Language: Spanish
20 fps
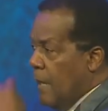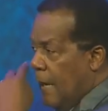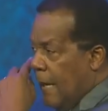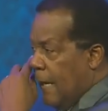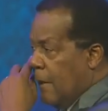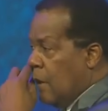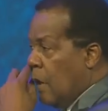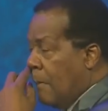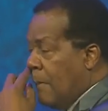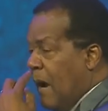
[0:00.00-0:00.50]

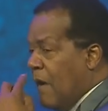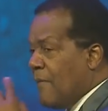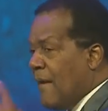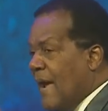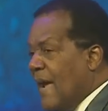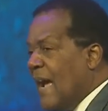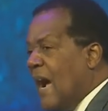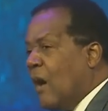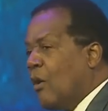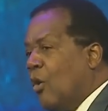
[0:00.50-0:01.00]
Y no me
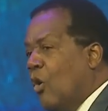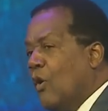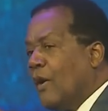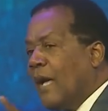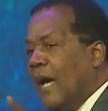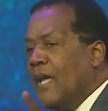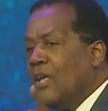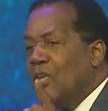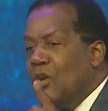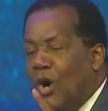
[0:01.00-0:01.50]
venga con
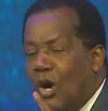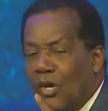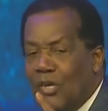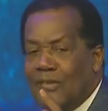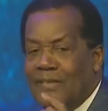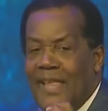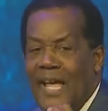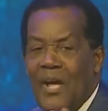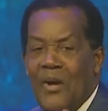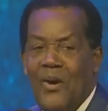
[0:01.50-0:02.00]
que yo
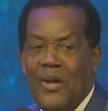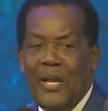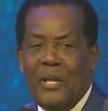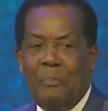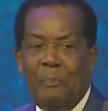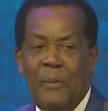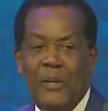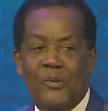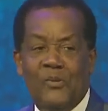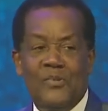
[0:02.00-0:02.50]
tengo el
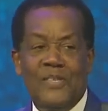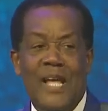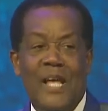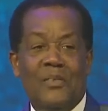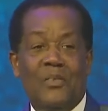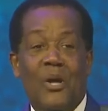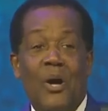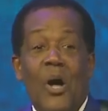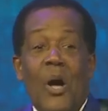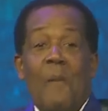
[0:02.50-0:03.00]
Espíritu
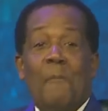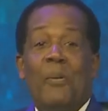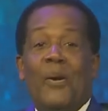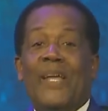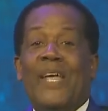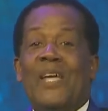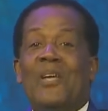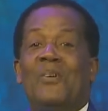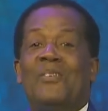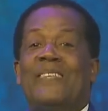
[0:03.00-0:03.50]
Santo
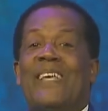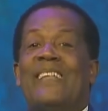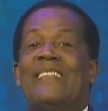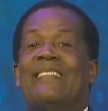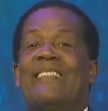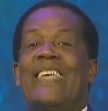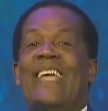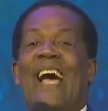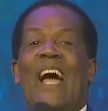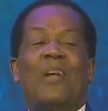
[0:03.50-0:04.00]
porque yo
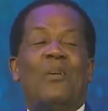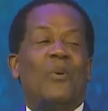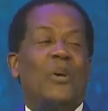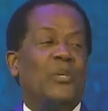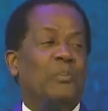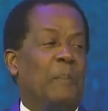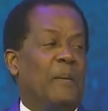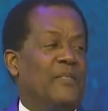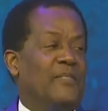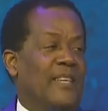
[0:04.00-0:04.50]
sentí algo
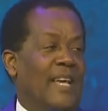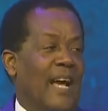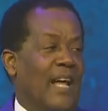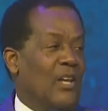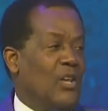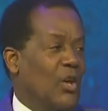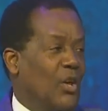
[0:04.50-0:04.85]
especial.